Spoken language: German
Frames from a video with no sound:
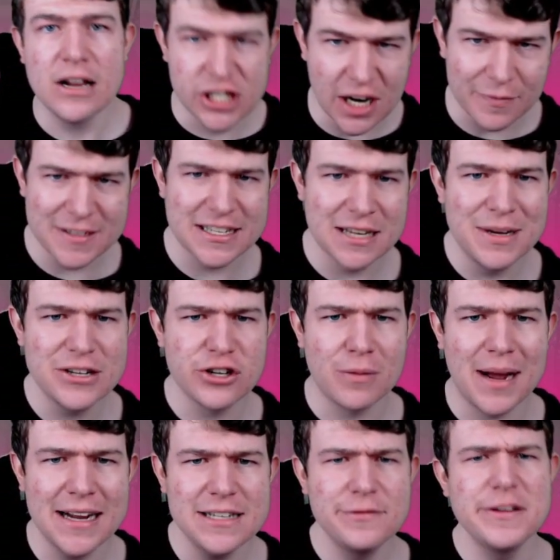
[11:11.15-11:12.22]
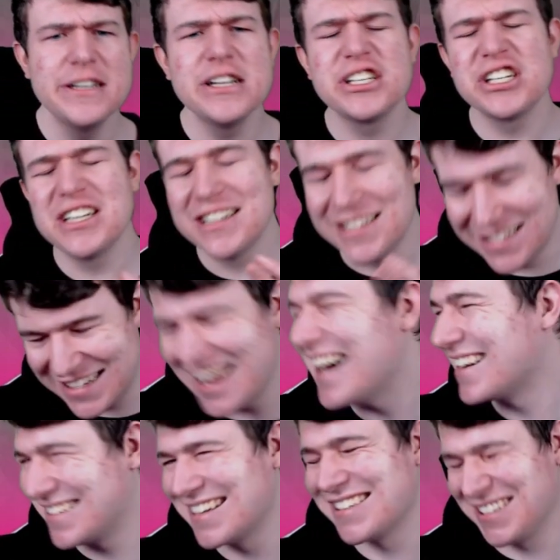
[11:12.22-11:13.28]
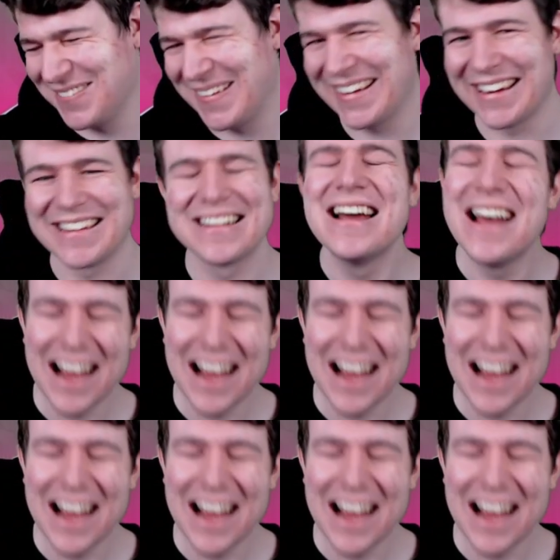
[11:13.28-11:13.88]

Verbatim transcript: Schafft es damit einen Top-1-Finish? Sehr, sehr schwierig.